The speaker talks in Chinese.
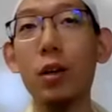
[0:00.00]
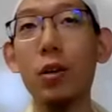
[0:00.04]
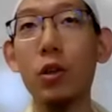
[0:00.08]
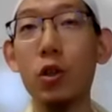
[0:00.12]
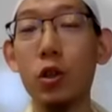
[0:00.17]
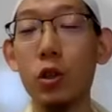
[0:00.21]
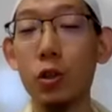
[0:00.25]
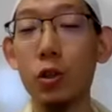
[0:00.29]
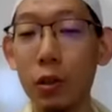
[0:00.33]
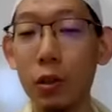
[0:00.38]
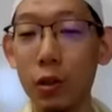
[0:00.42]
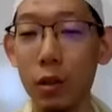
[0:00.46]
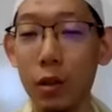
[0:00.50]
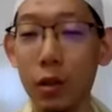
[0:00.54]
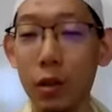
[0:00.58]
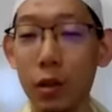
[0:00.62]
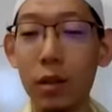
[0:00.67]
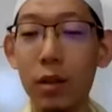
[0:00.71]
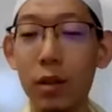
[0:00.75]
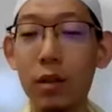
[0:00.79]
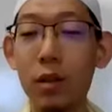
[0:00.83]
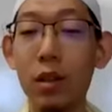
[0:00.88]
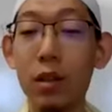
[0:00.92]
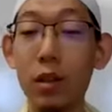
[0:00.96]
是
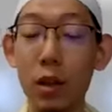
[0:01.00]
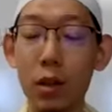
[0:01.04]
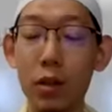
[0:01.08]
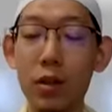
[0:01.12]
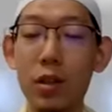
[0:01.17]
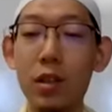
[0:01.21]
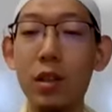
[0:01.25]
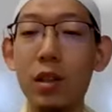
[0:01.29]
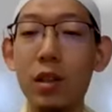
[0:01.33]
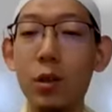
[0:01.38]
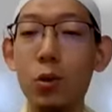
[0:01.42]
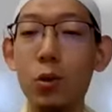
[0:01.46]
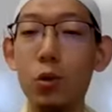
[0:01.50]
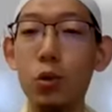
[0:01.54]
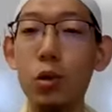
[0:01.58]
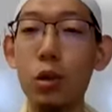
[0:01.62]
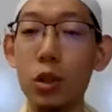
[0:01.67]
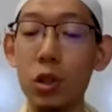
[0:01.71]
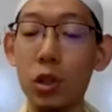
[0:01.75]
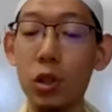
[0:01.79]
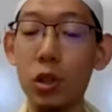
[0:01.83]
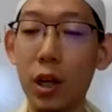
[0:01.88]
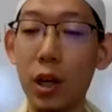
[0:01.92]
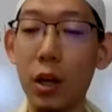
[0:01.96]
听到心里去
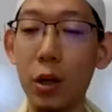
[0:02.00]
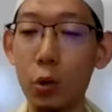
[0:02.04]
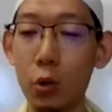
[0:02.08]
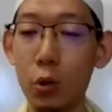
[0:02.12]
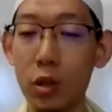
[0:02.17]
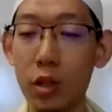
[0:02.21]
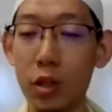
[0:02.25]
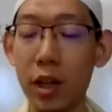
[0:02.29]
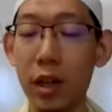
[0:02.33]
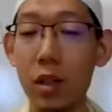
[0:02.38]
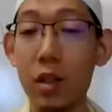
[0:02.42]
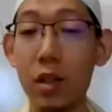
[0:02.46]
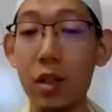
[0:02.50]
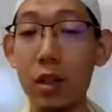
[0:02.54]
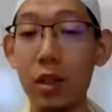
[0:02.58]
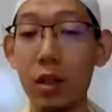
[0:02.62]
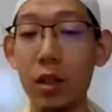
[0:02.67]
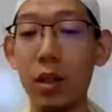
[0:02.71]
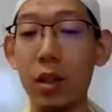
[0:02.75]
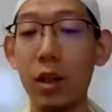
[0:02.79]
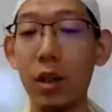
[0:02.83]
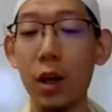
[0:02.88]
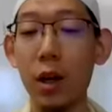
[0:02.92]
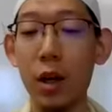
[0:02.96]
的，是想要去践
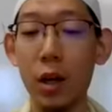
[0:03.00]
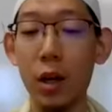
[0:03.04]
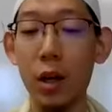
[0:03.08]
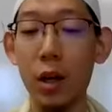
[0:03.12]
行的，